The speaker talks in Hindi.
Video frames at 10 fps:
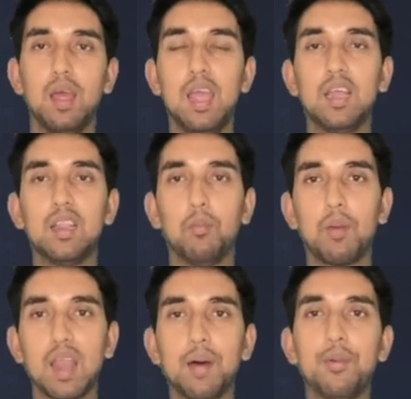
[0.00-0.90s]
एकदम
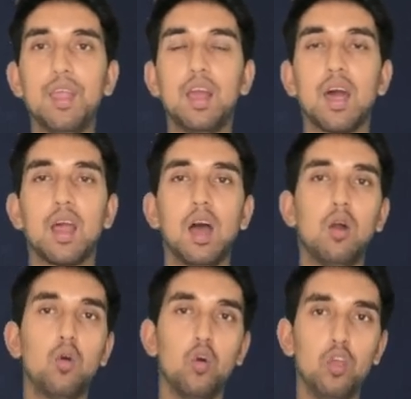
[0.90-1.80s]
बराबरी का रहा
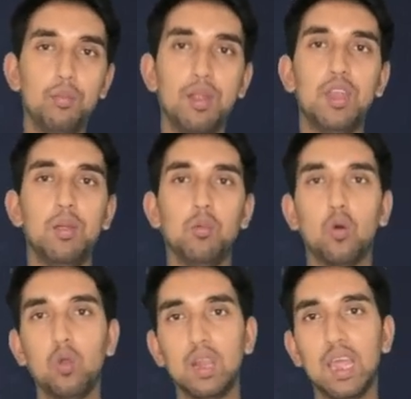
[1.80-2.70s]
कोई भी टीम
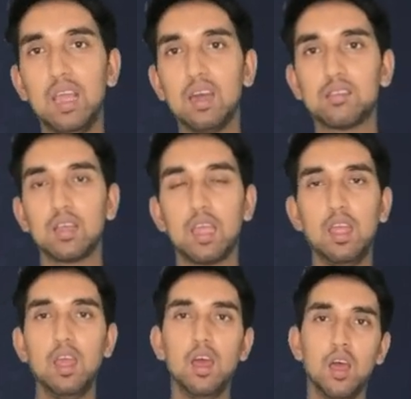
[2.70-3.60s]
गोल नहीं कर सकी